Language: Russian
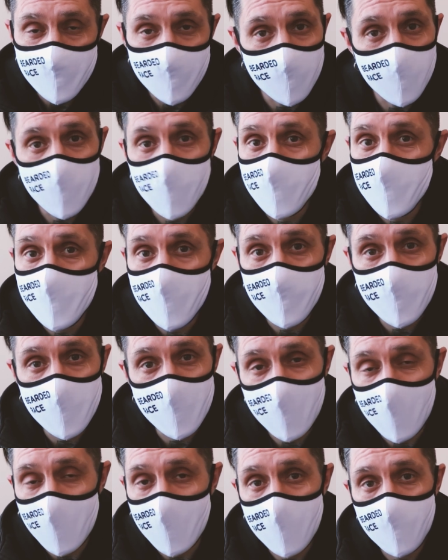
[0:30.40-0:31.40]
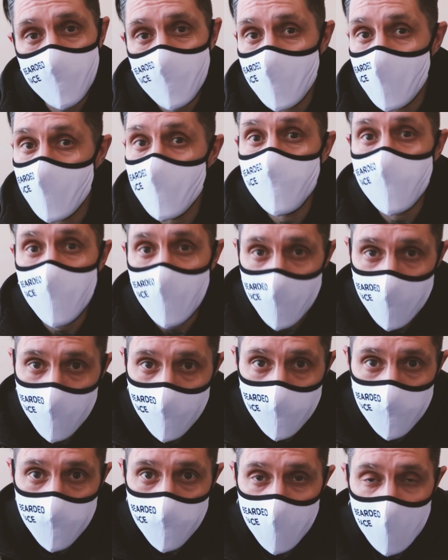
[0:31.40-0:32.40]
вирусами никакими я не
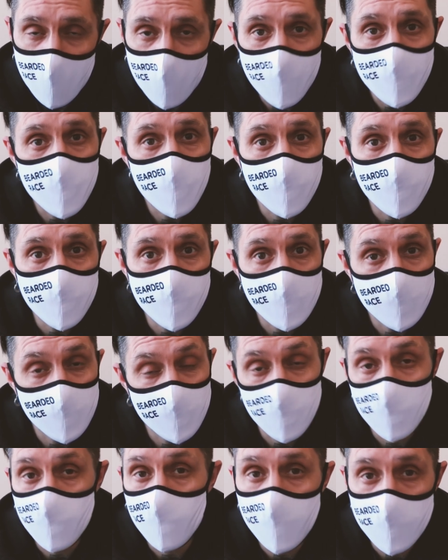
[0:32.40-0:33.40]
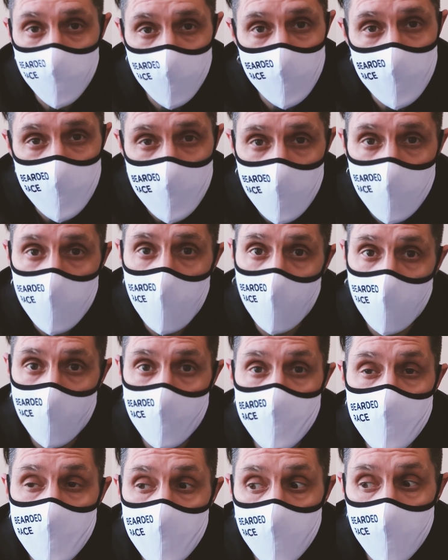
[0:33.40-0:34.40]
болею. Идет уже четвертая неделя
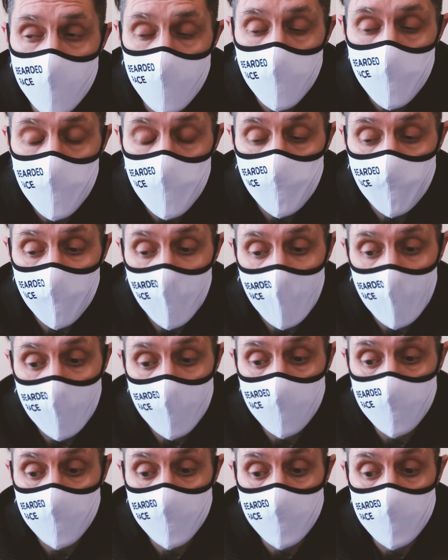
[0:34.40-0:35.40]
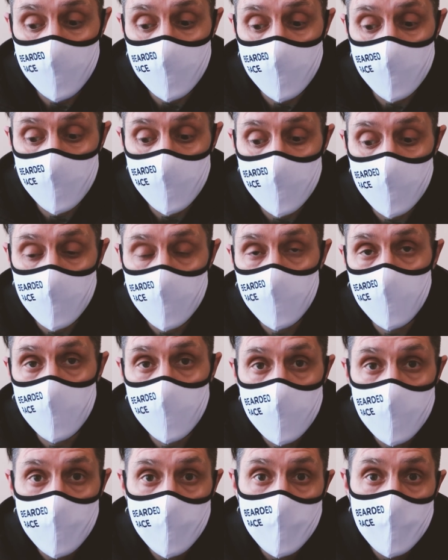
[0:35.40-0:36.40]
карантина, вот,
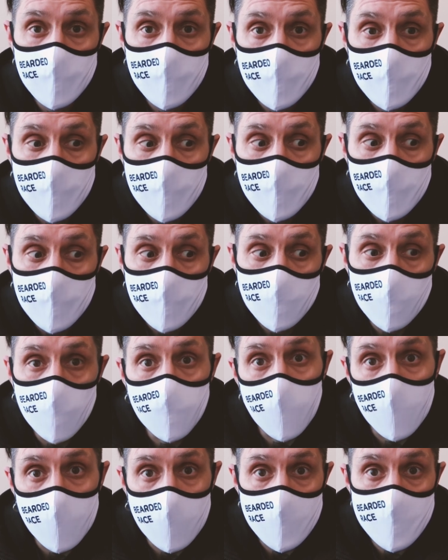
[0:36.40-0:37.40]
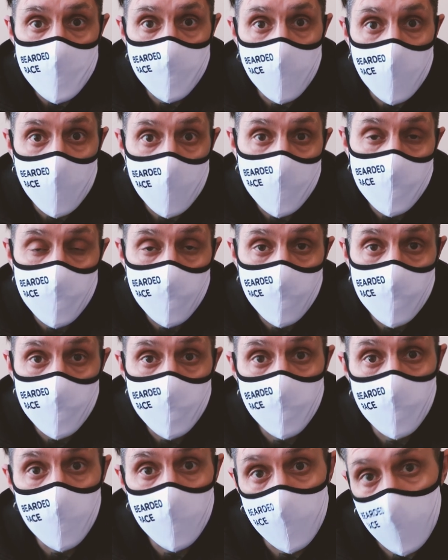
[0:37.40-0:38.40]
и, ну, пока заморачиваю
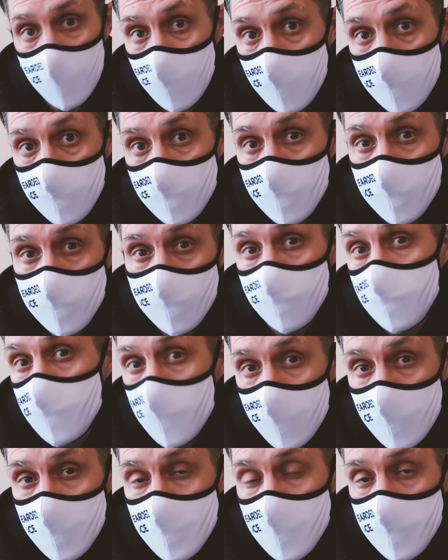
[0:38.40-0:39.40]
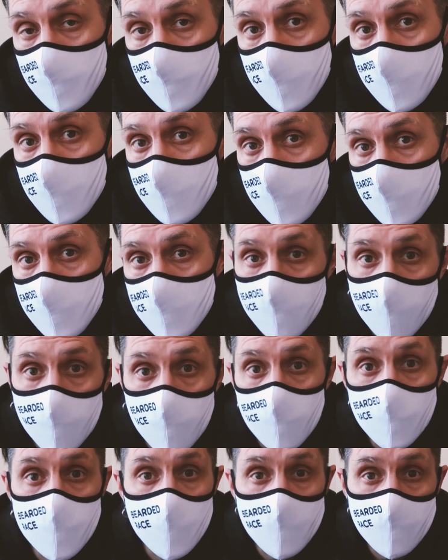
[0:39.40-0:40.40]
себя так, то что, в принципе,
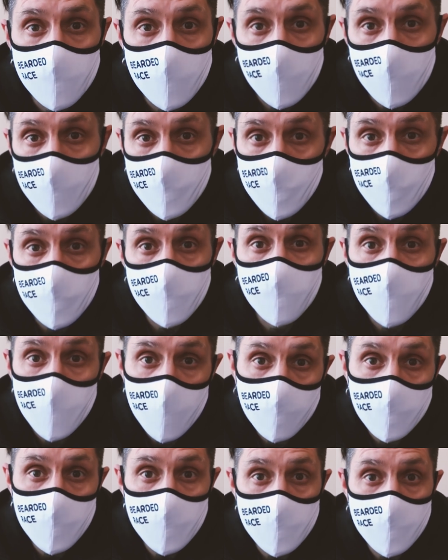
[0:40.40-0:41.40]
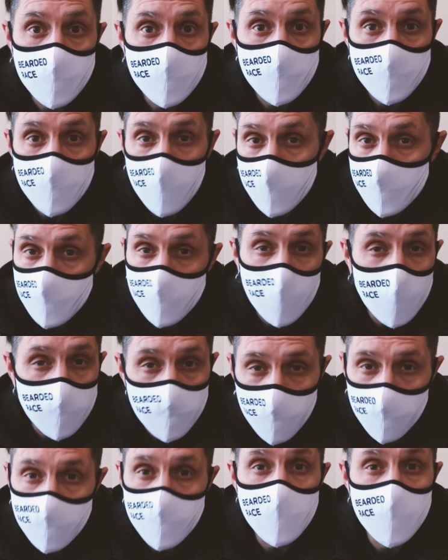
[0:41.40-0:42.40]
свободного особо времени как
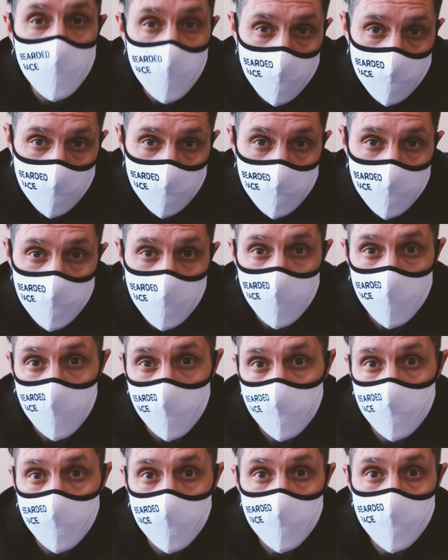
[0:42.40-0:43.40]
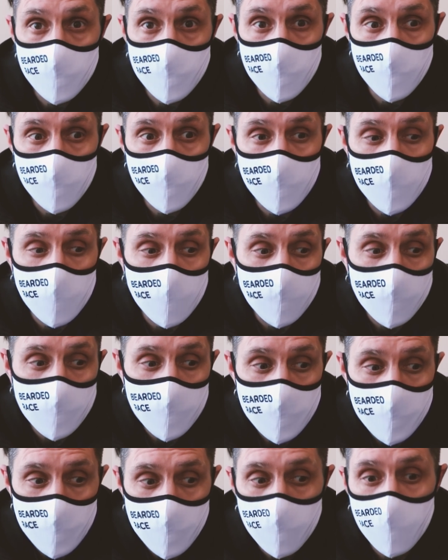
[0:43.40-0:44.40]
такового и нет для того, чтобы там
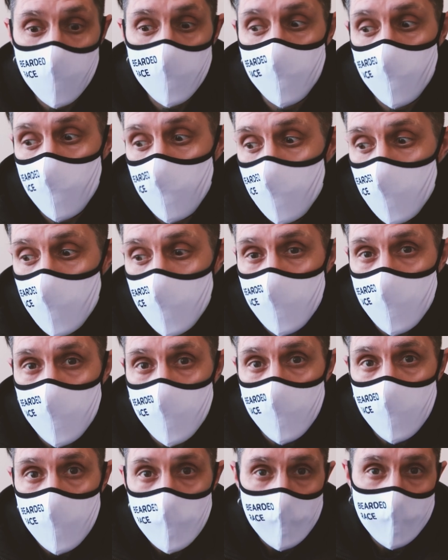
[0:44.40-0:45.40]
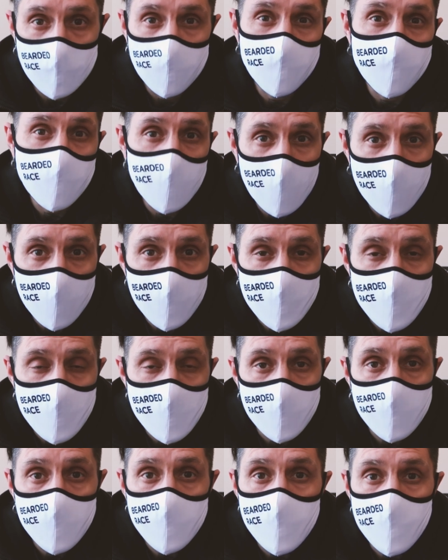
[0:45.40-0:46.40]
снимать ролики,
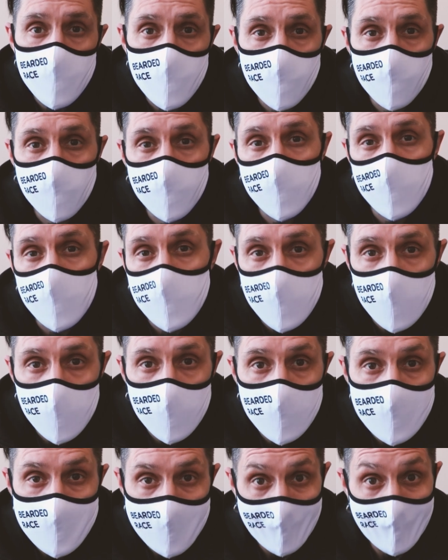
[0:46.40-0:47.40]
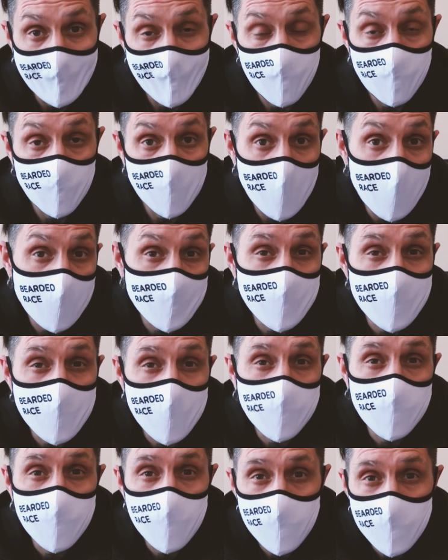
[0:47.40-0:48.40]
вялиться, ничего не делать. Как-то
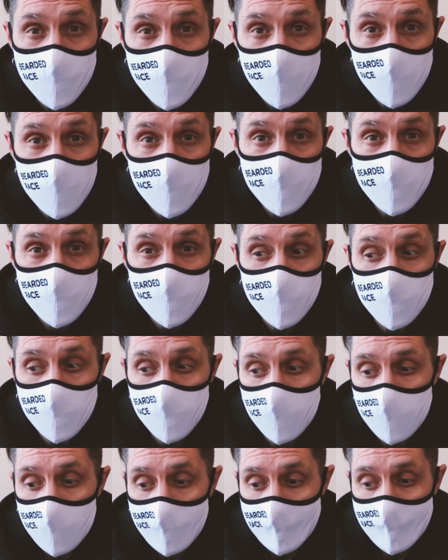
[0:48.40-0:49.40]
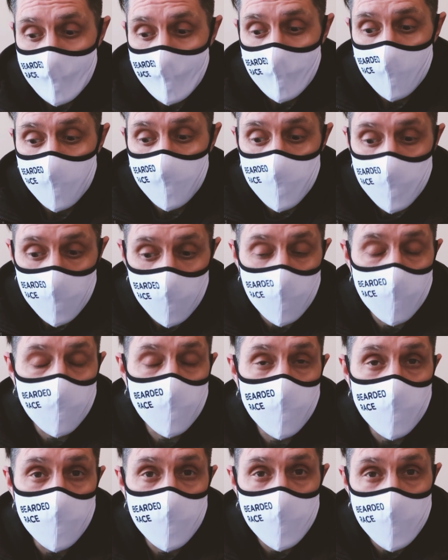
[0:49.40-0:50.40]
так получилось, то что все
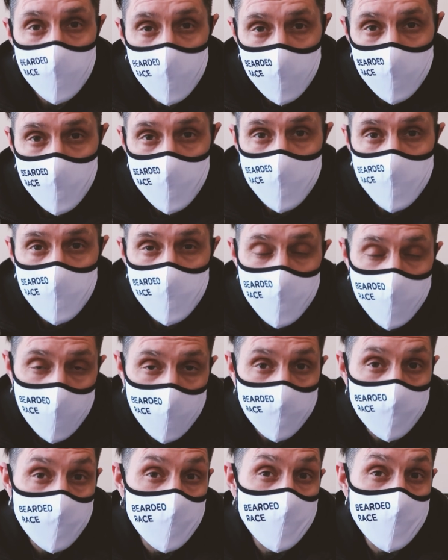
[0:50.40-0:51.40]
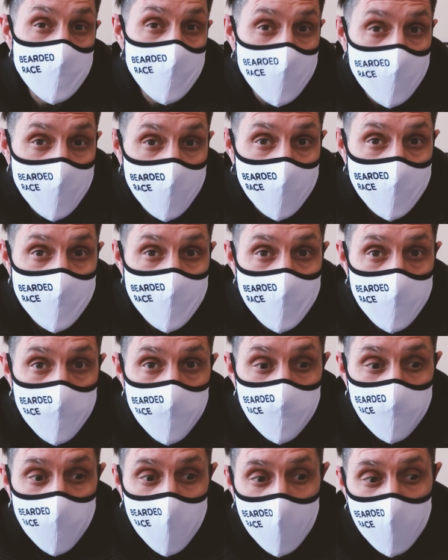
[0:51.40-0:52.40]
равно есть чем заняться.
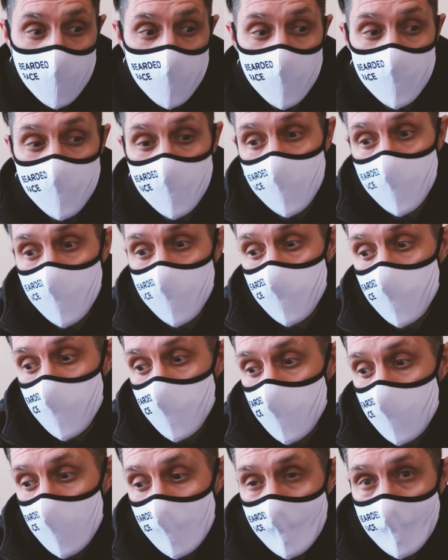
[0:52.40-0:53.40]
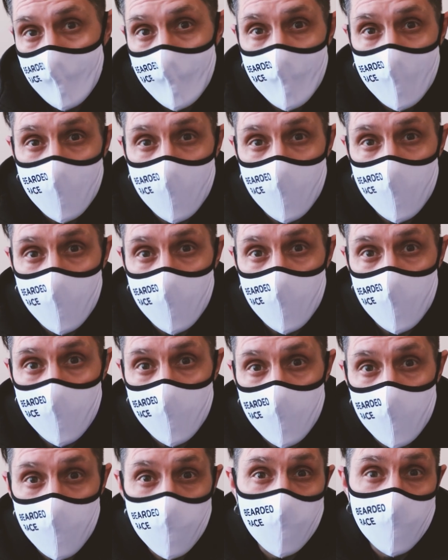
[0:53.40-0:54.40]
Это либо
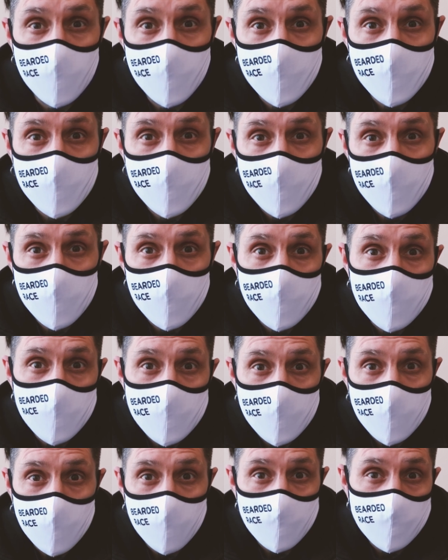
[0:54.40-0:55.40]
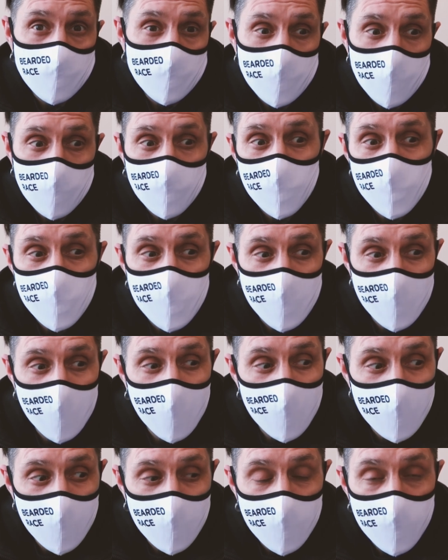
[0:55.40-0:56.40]
а, какое-то там
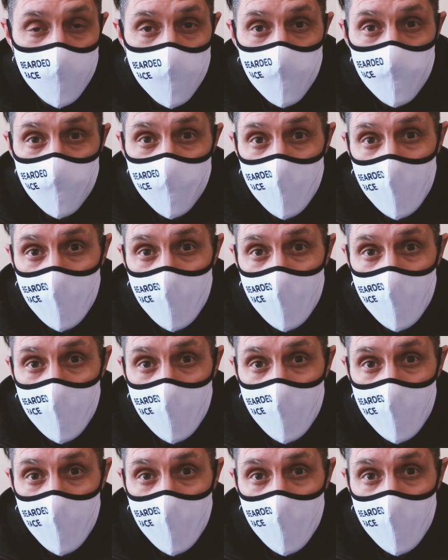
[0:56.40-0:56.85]
обучение,